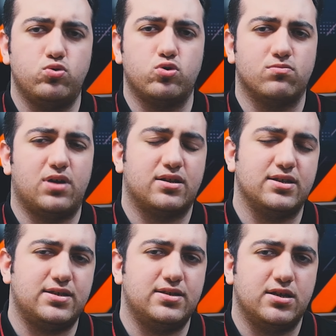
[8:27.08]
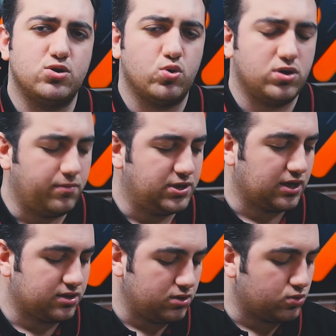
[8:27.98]
Bu durumlarda sizleri
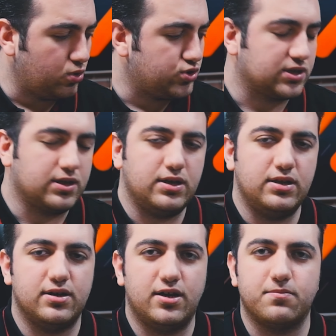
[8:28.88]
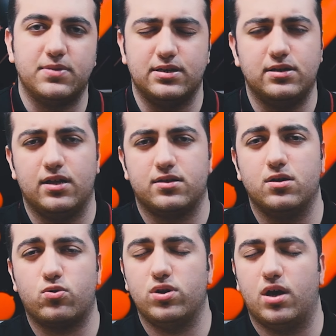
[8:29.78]
zorlamayacaktır. Kolçakları indirerek masanın
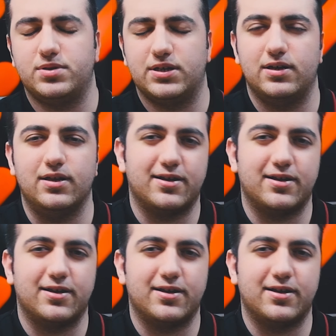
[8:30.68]
altına kolay bir şekilde